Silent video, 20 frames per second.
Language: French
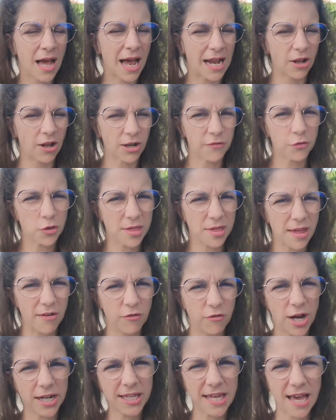alors il faut
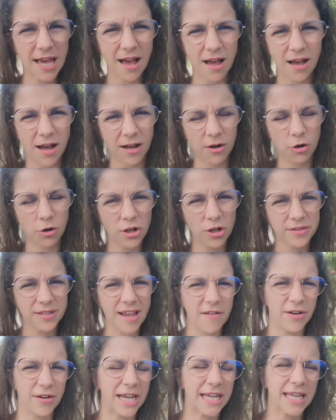savoir qu'il y a un grand
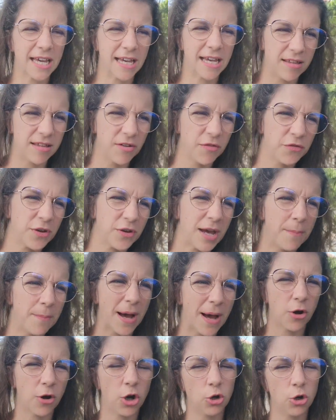travail qui a été fait
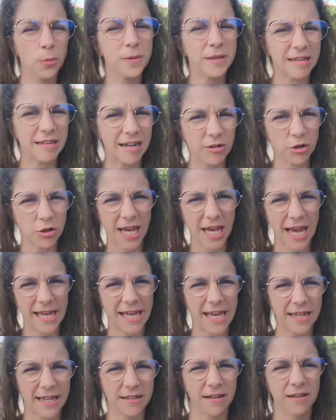par l'hôpital de
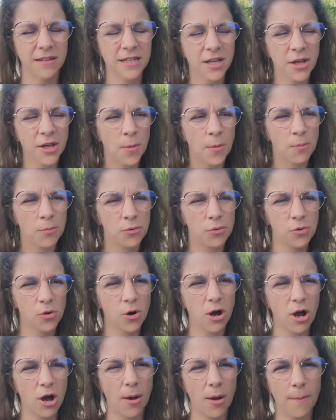Cayenne
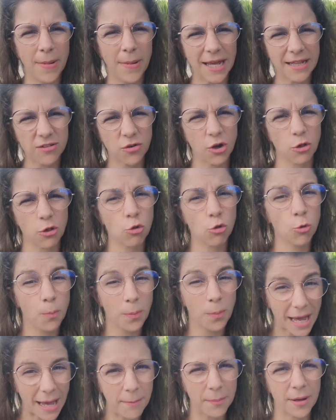pour euh, mettre sous
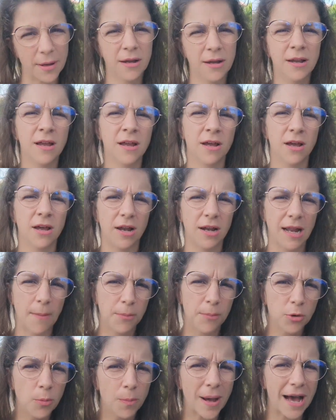PrEP euh,
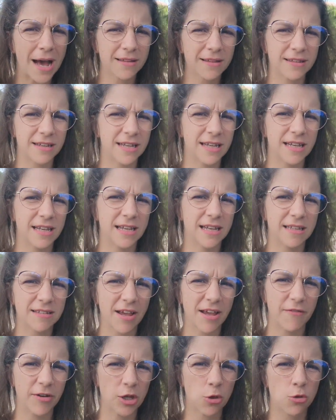la plupart des
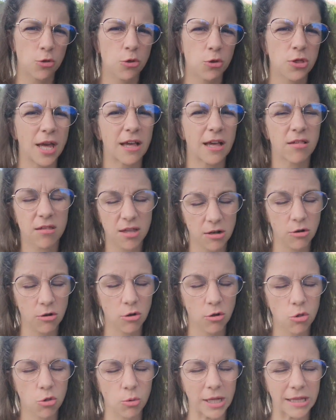travailleuses du sexe qui
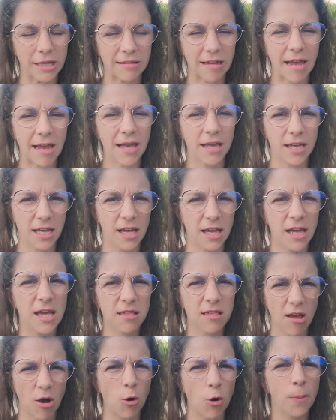le souhaitaient
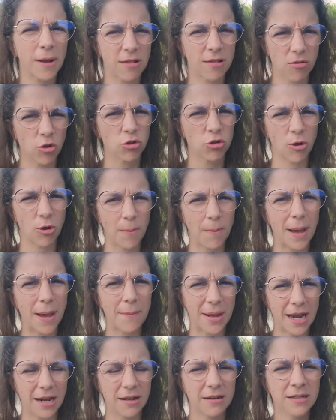et, ça représente pas
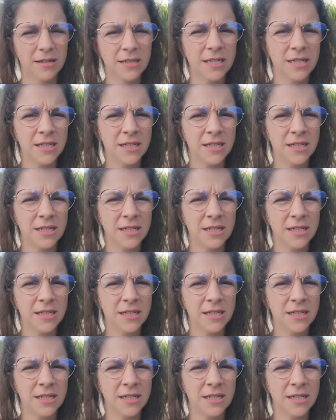mal,